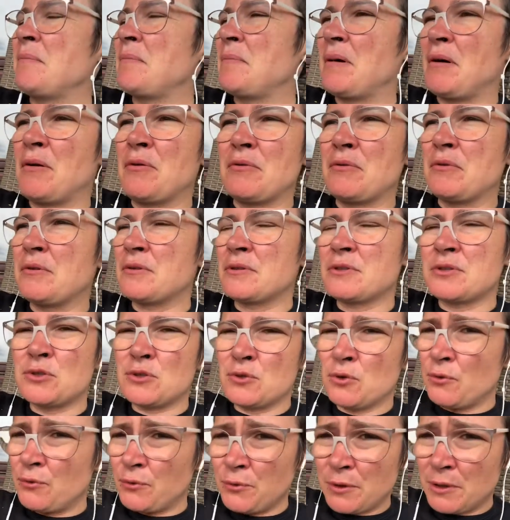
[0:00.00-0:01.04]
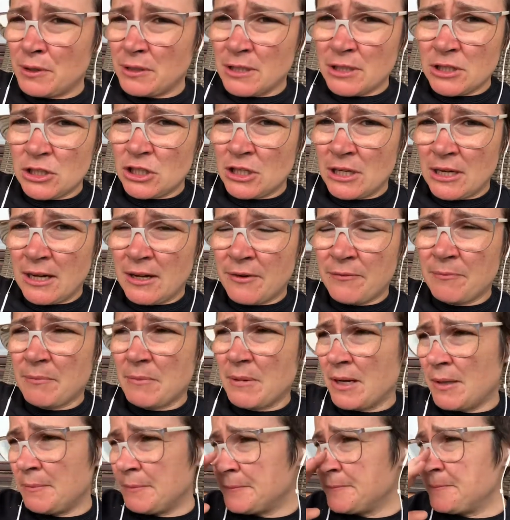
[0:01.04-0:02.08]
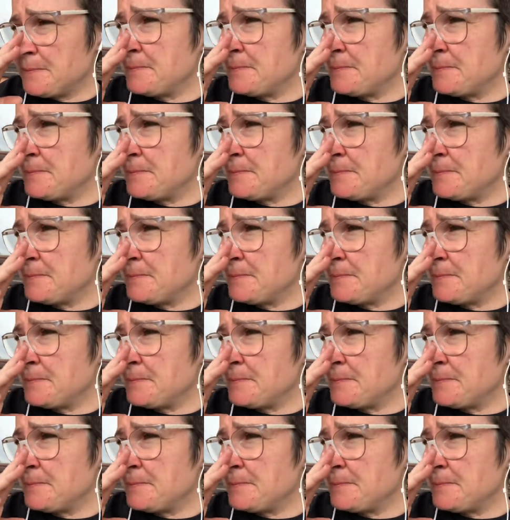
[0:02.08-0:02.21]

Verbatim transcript: auch sofort geschlafen habe.